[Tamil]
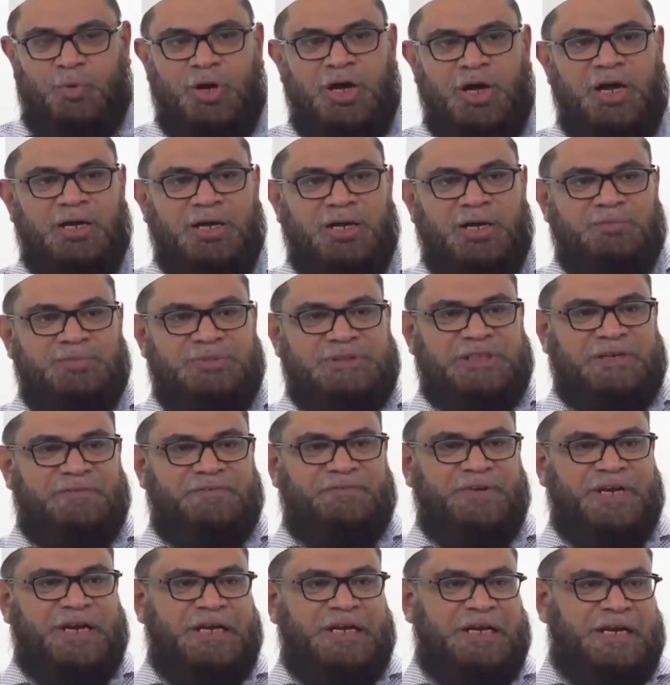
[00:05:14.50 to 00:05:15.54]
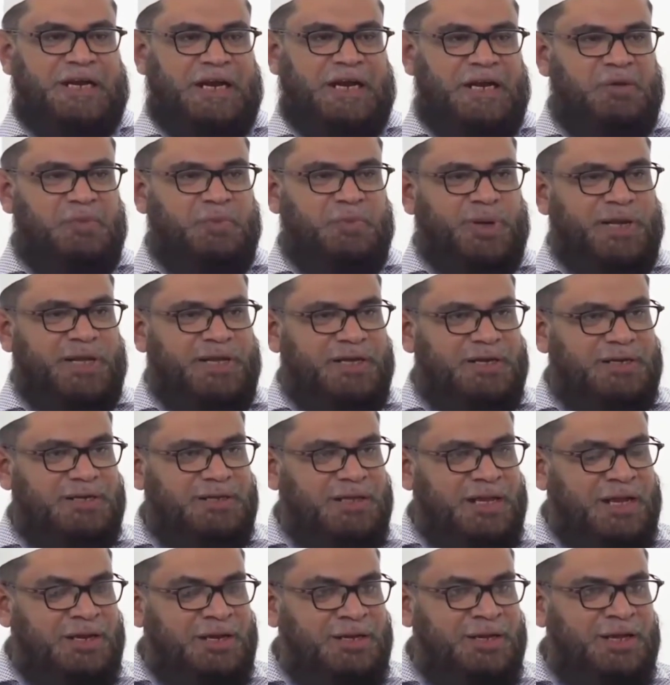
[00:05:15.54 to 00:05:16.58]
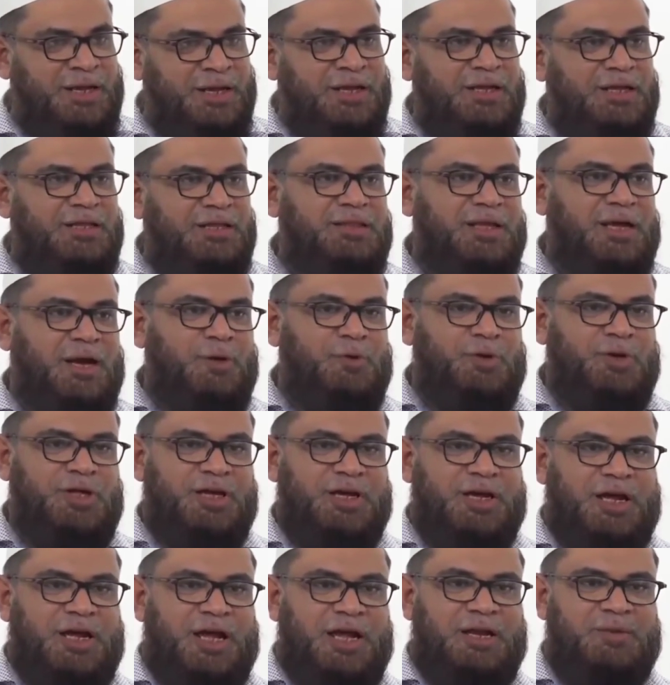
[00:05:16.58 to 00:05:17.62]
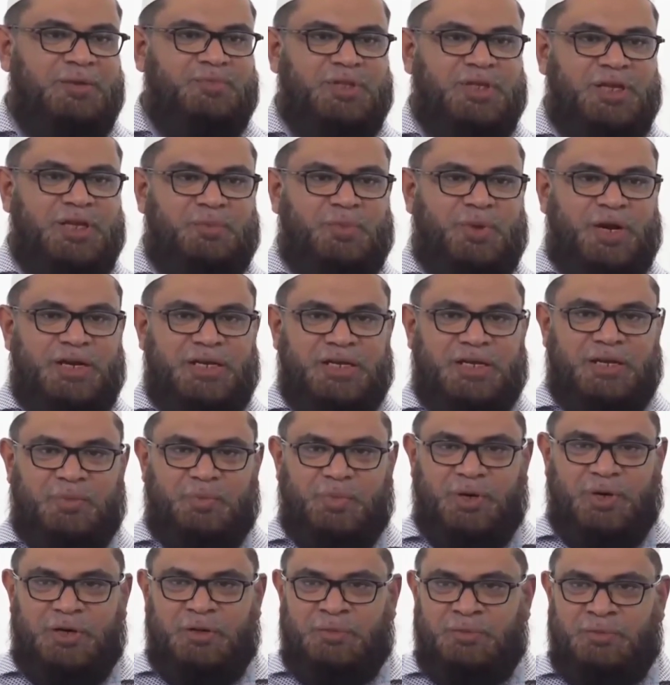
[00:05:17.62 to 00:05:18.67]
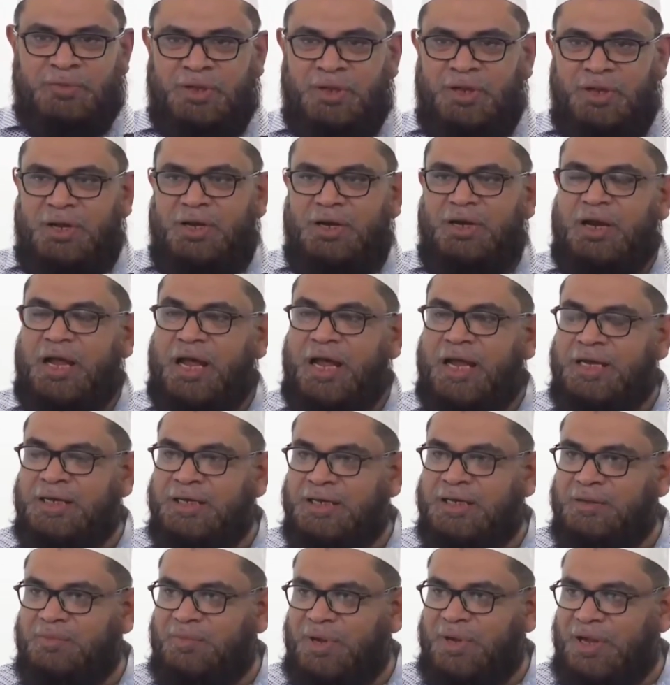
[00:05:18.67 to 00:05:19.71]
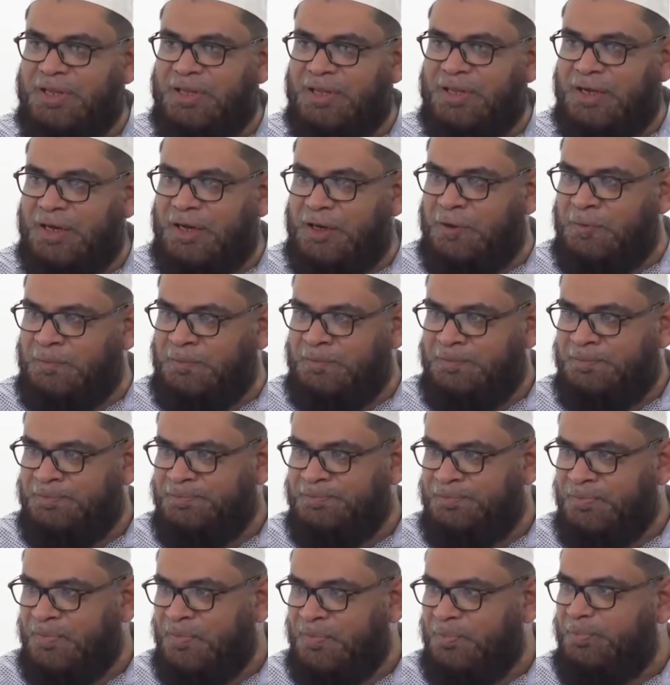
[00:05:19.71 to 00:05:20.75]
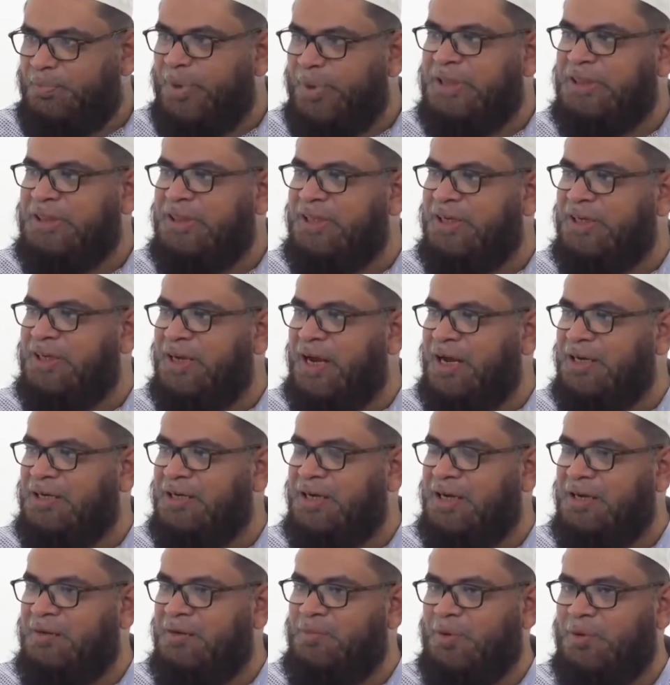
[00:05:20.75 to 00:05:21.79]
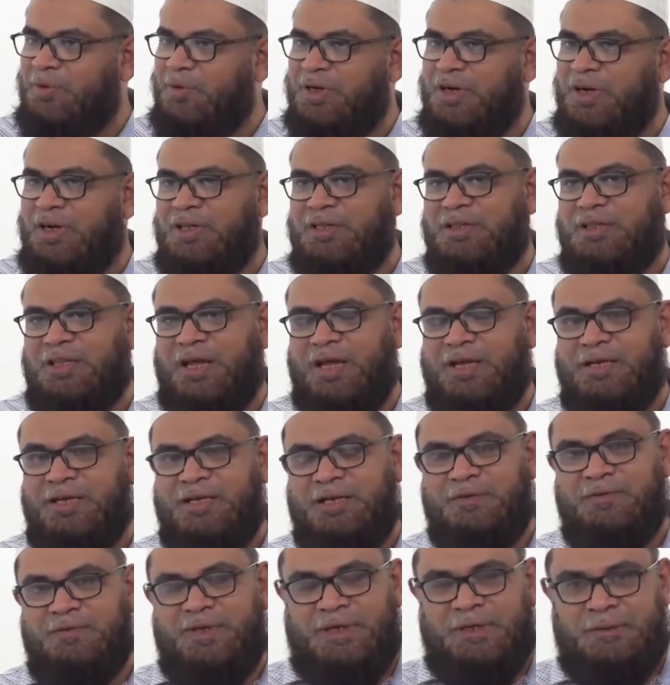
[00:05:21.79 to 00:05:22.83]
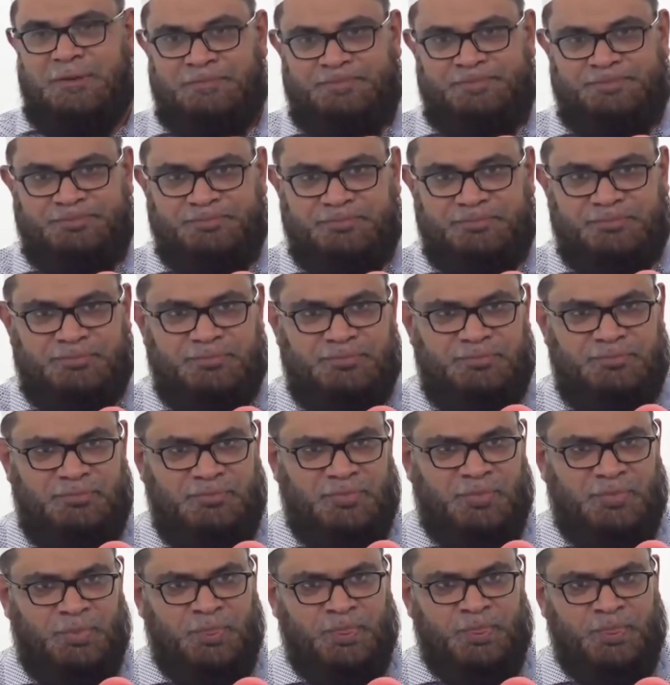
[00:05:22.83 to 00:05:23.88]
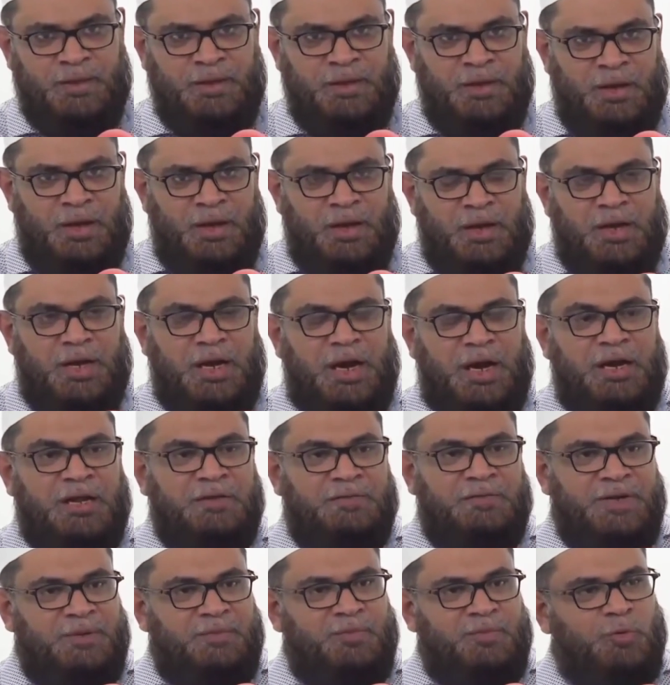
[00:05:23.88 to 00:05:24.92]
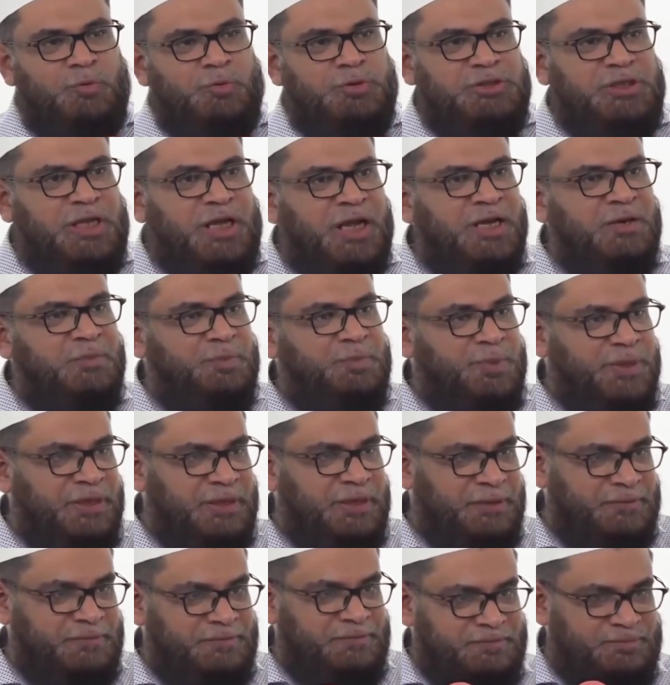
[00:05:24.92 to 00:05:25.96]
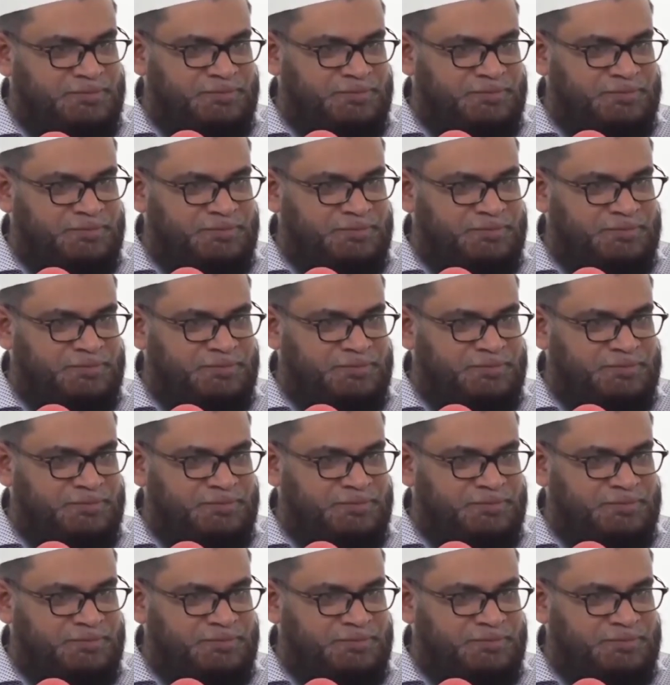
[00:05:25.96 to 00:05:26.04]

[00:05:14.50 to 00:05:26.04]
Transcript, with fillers: முஹர்ரம் சஃபர் என்ற அடிப்படையில் தான் இத்தாவுடைய காலம் தீர்மானிக்கப்படும் நான்கு மாதங்களும் பத்து நாட்களும் அவர்கள் இத்தாரிக்க வேண்டும் கணவன் மௌத்தான பெண்